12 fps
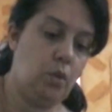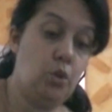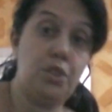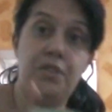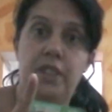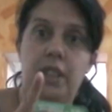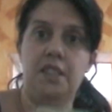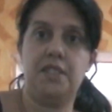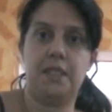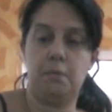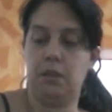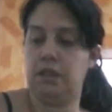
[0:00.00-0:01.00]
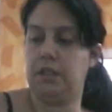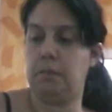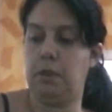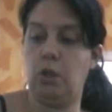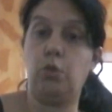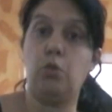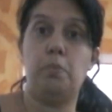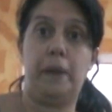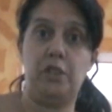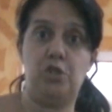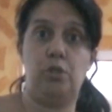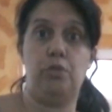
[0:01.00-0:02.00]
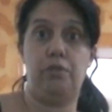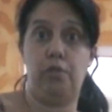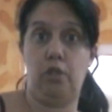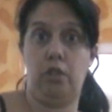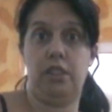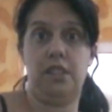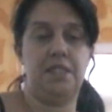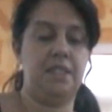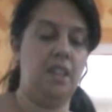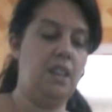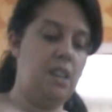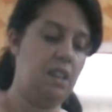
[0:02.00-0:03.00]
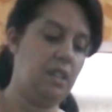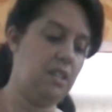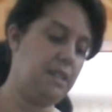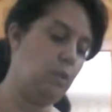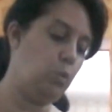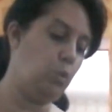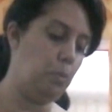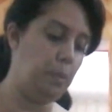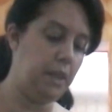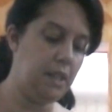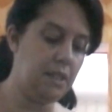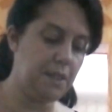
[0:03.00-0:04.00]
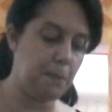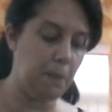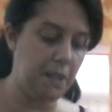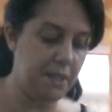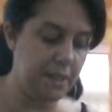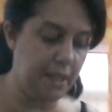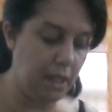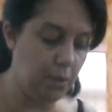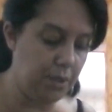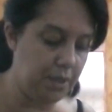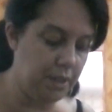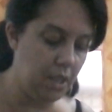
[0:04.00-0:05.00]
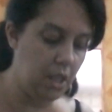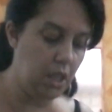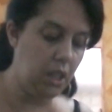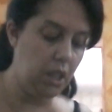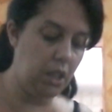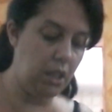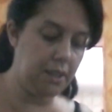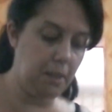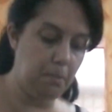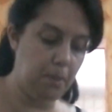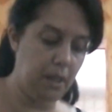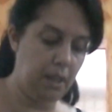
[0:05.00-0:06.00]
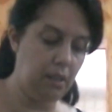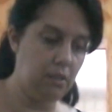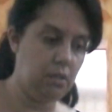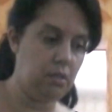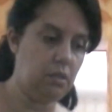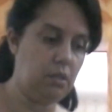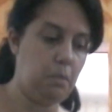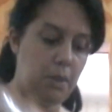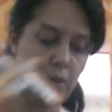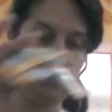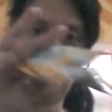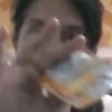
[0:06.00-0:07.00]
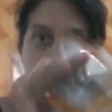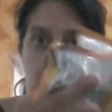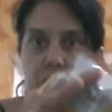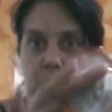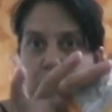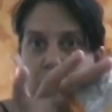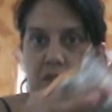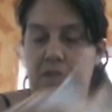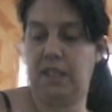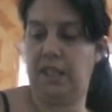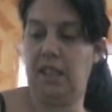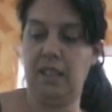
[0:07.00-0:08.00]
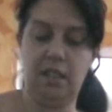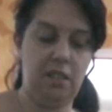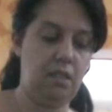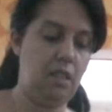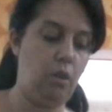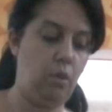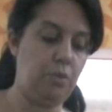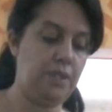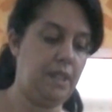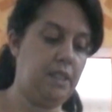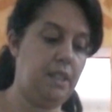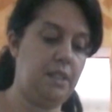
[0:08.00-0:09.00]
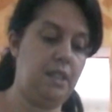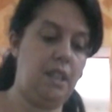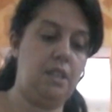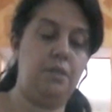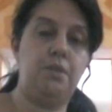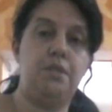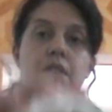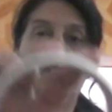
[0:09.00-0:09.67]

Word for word: Nos finais de semana também eu compartilho vlogs, que são comprinhas, passeios e também, tem mais dois suquinhos aqui, alguns artesanatos.